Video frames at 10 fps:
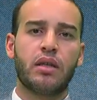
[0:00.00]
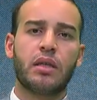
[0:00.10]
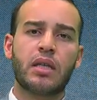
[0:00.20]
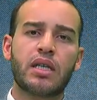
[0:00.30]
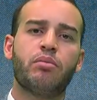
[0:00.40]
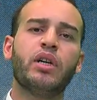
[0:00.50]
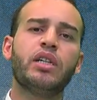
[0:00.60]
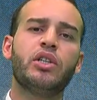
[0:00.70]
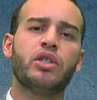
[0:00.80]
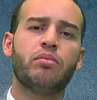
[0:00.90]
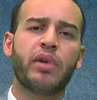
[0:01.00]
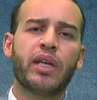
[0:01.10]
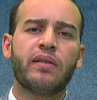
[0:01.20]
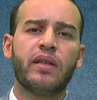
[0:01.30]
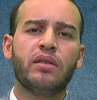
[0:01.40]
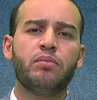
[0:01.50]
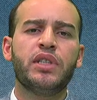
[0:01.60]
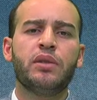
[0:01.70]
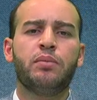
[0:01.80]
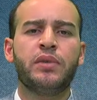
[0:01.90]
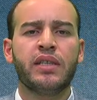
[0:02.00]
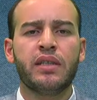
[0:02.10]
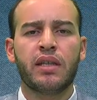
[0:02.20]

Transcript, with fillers: yazmak için meleklerin birbiriyle